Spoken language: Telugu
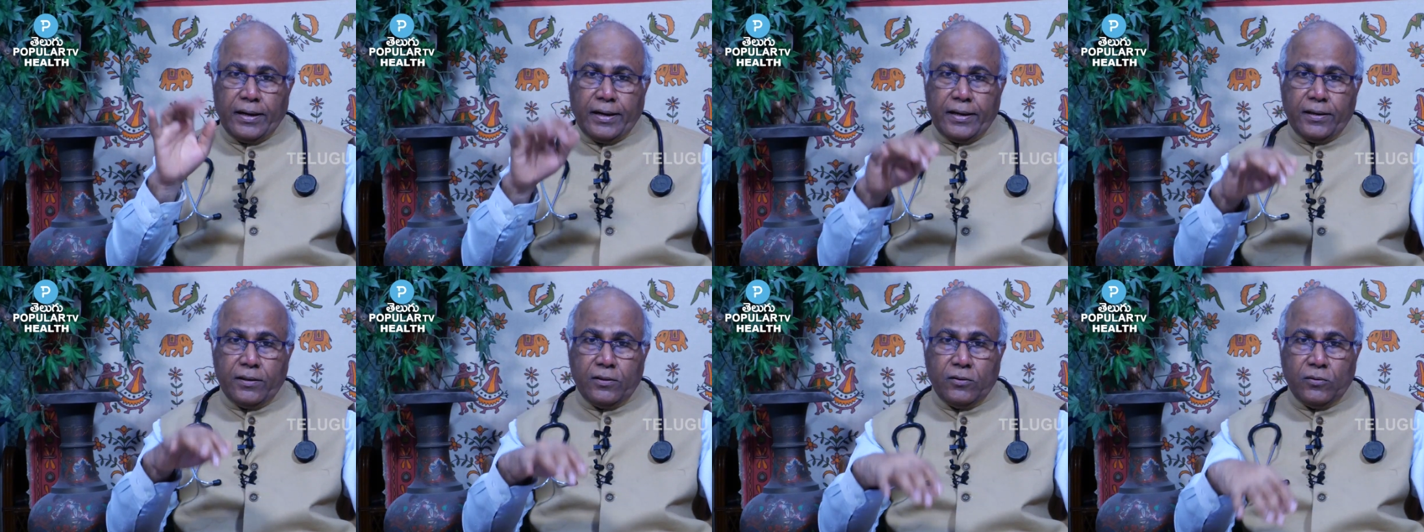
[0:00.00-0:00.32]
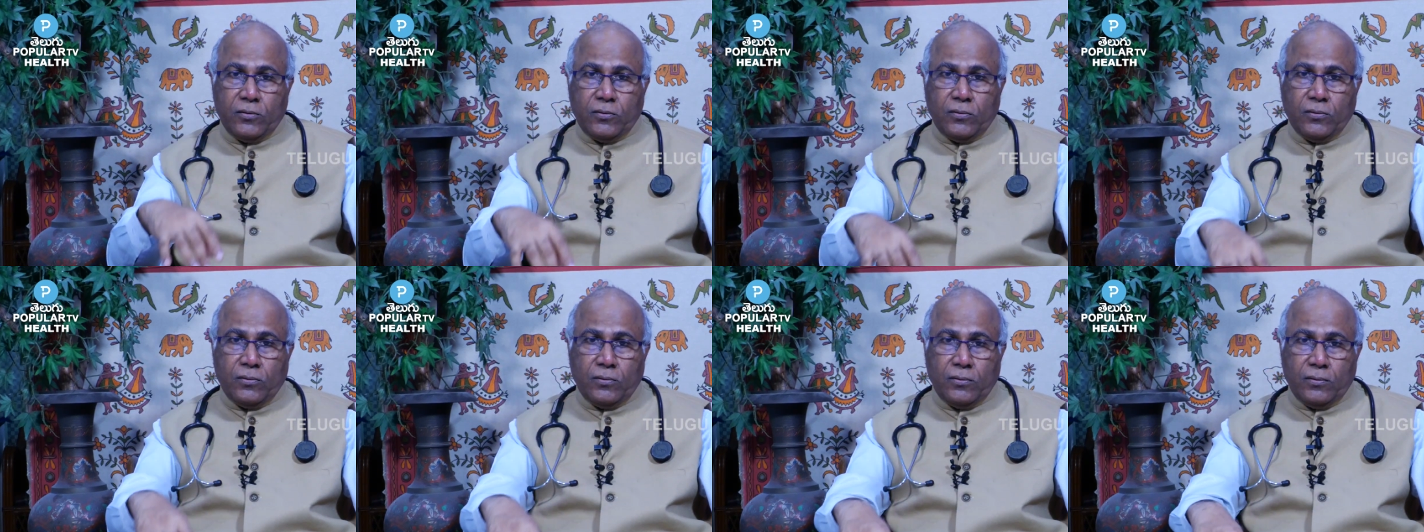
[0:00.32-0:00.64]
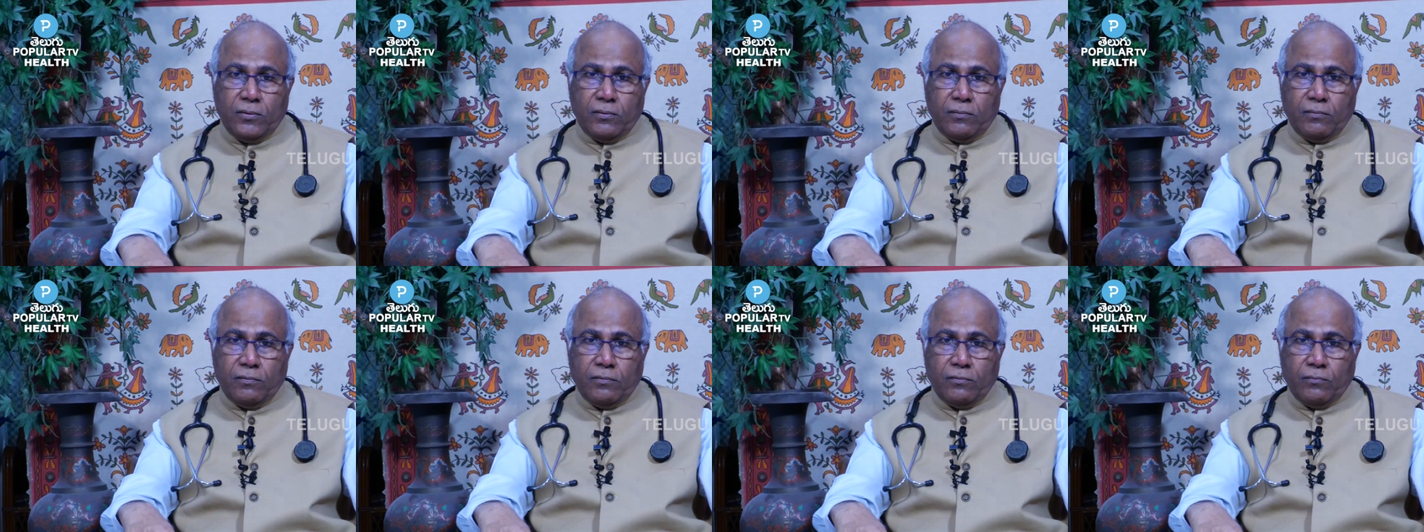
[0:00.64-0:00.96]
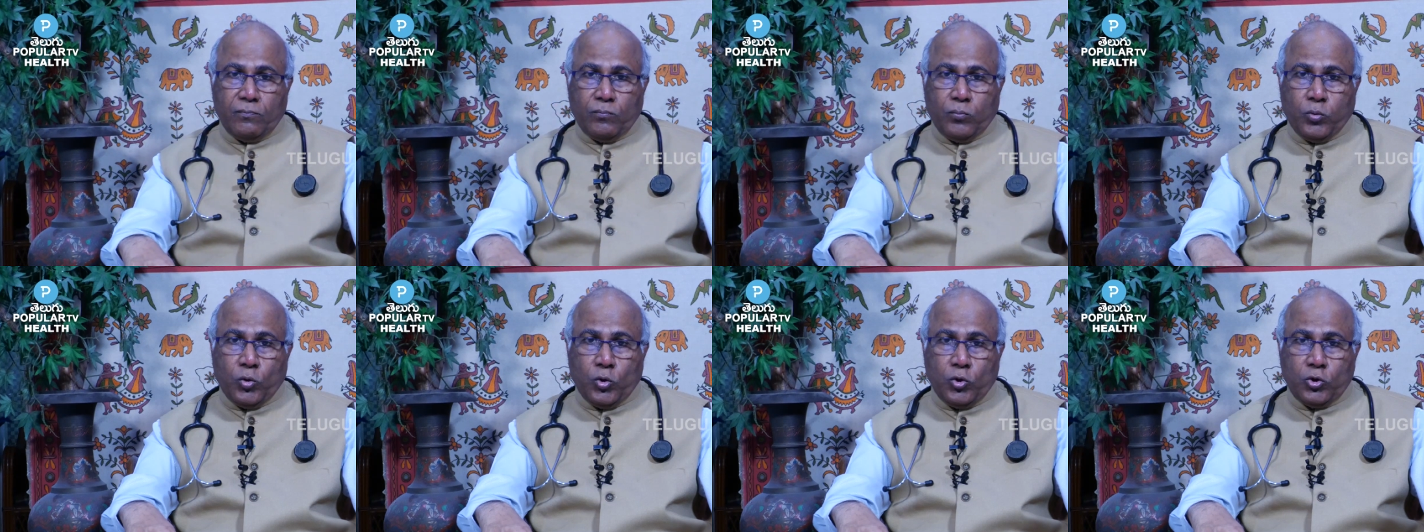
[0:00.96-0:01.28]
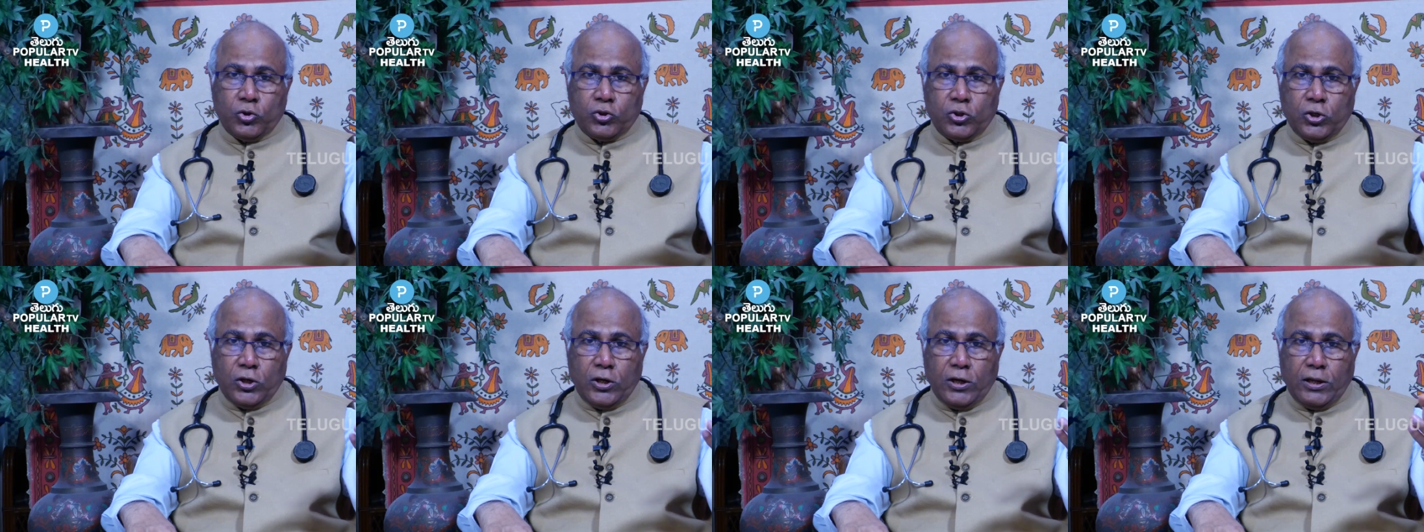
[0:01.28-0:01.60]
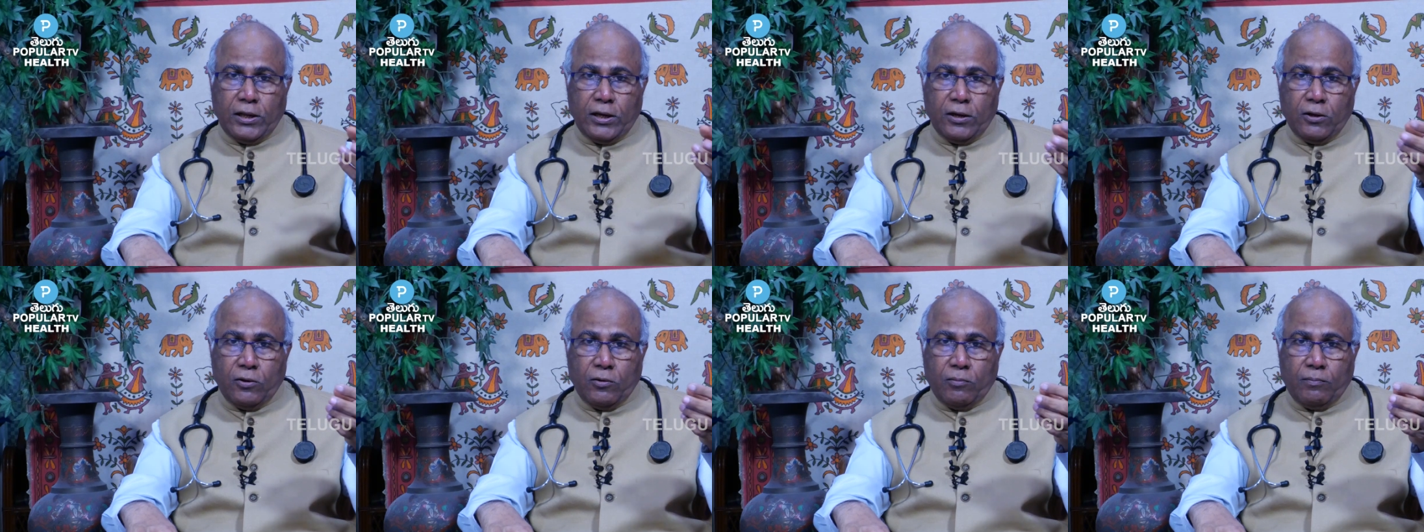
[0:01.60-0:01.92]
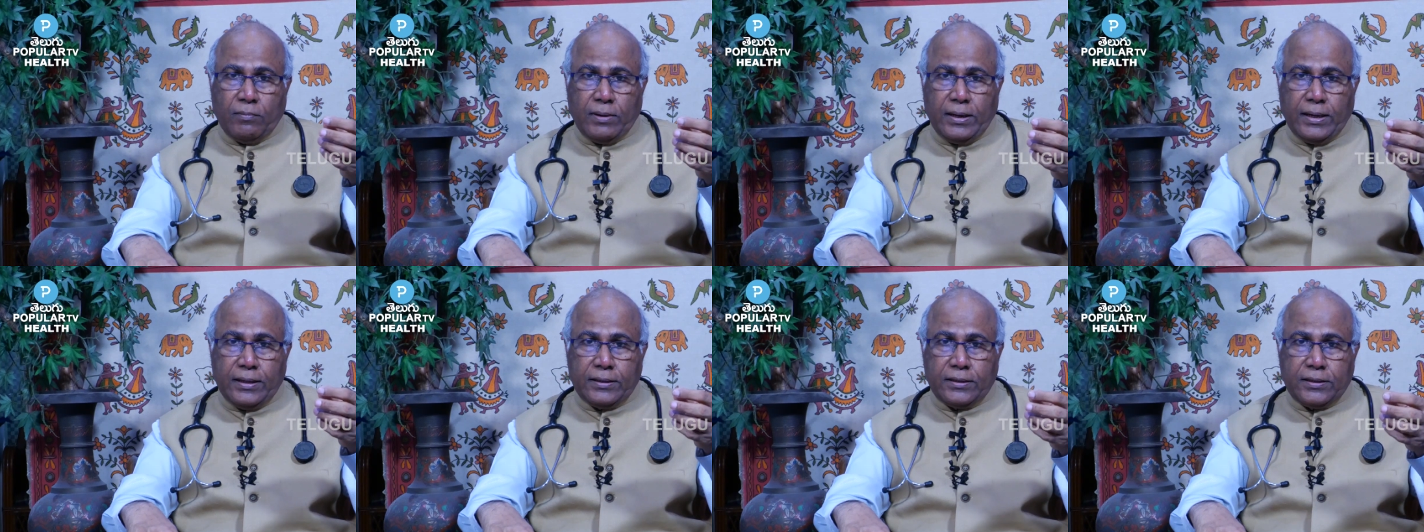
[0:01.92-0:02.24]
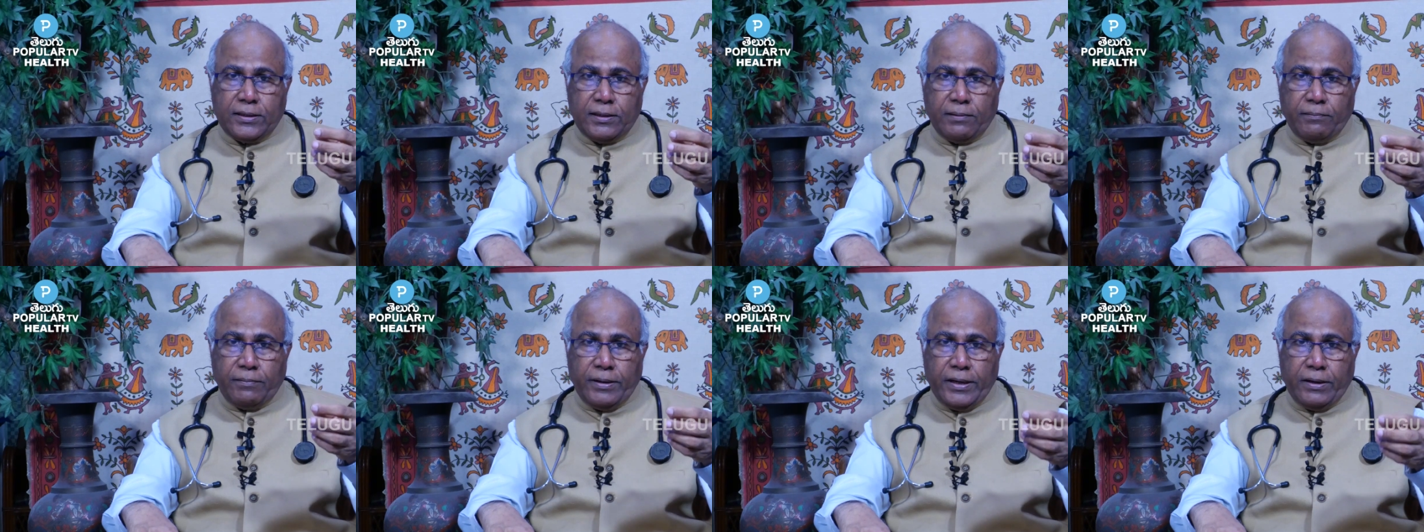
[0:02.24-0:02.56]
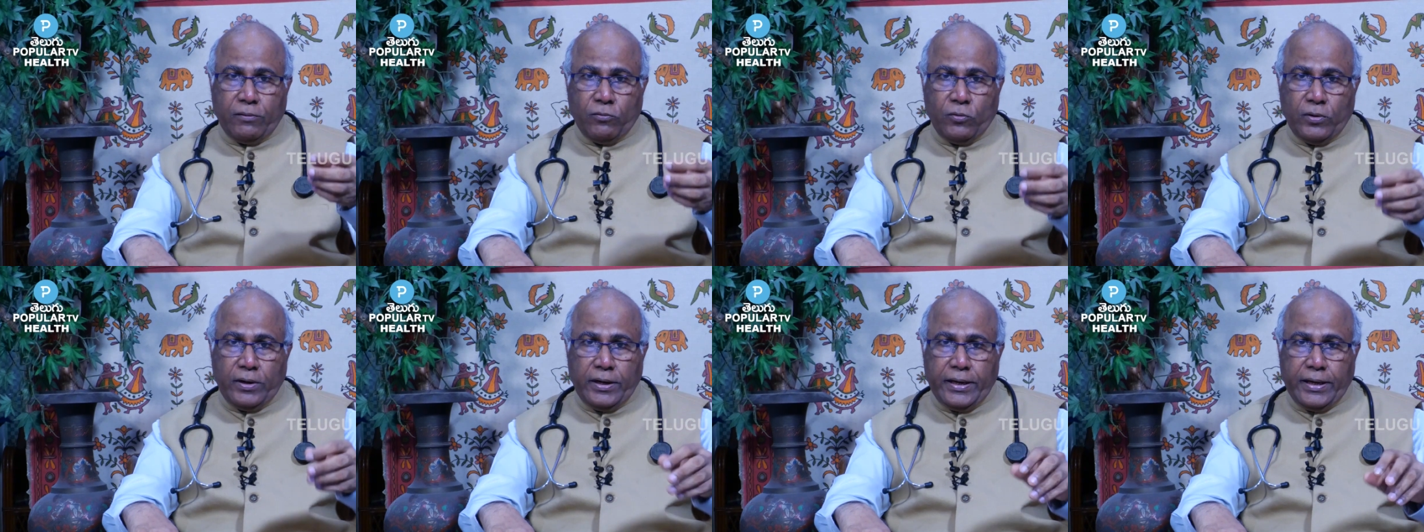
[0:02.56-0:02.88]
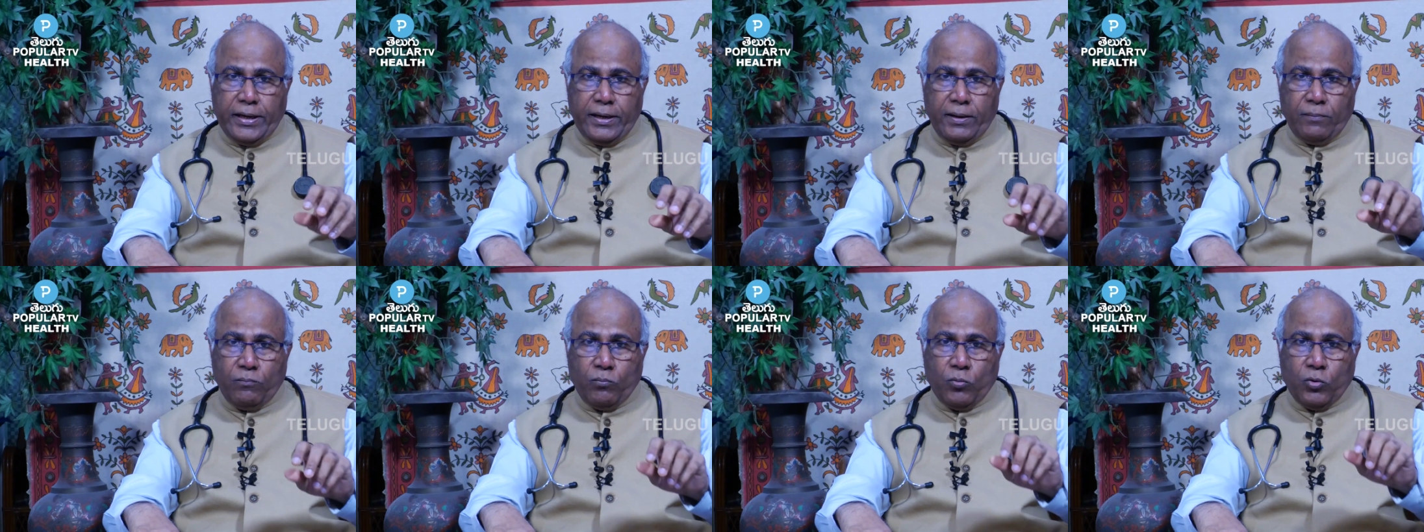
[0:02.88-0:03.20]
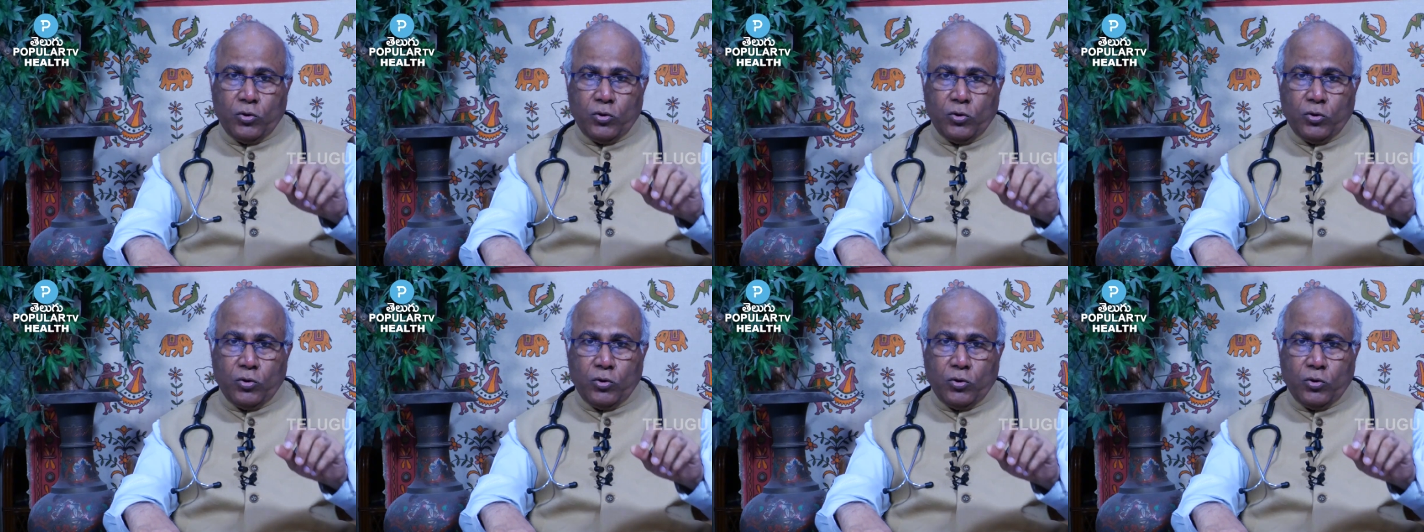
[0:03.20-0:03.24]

ఐదు పురుషులలో మాత్రమే ఉండే